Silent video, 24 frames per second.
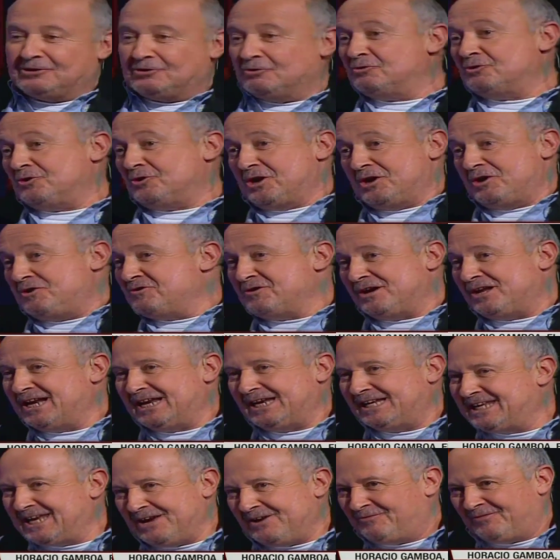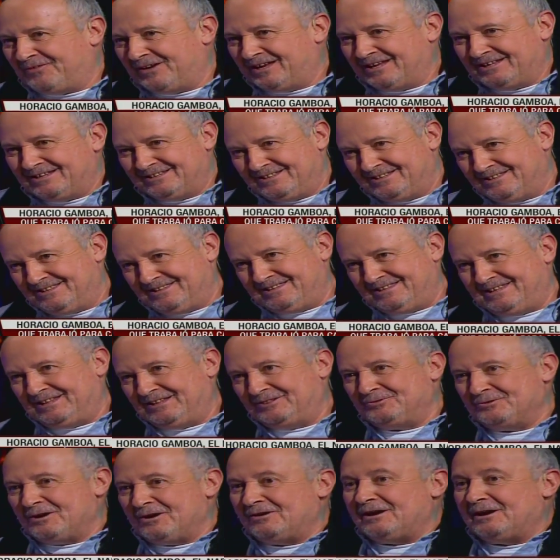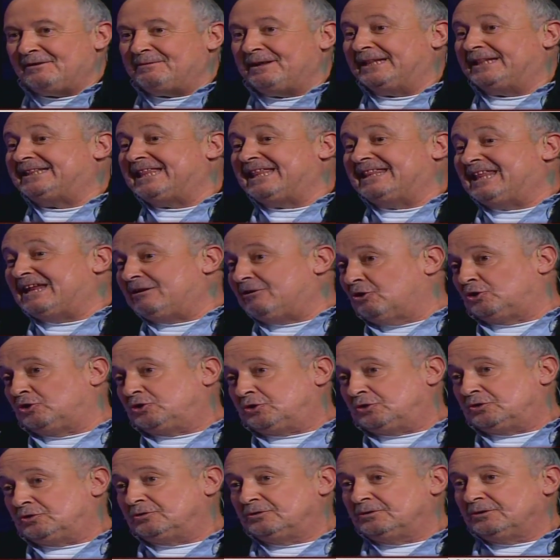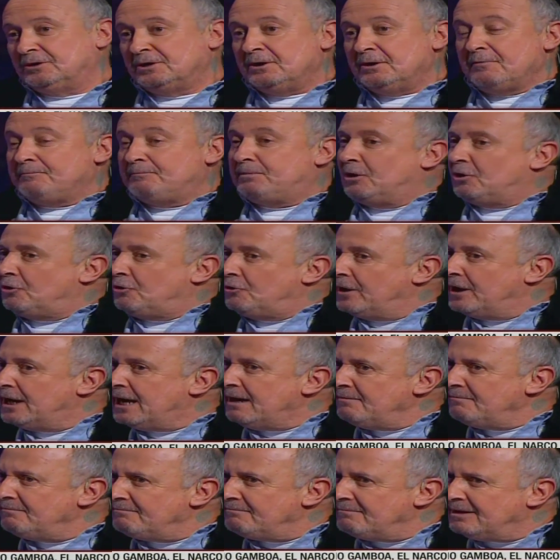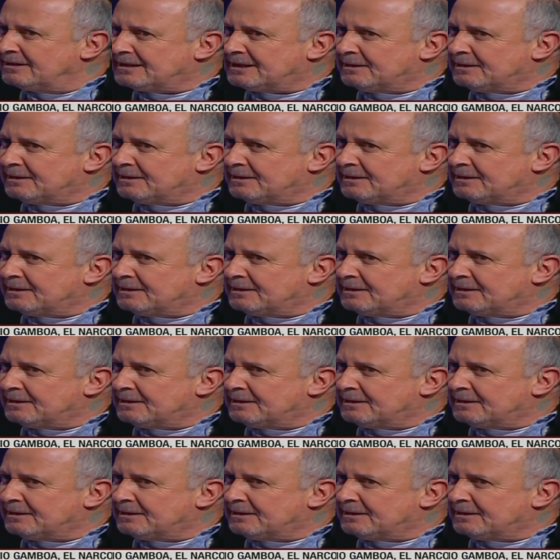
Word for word: Que uno de ellos era el jefe, indudablemente, del otro. Pero no era el,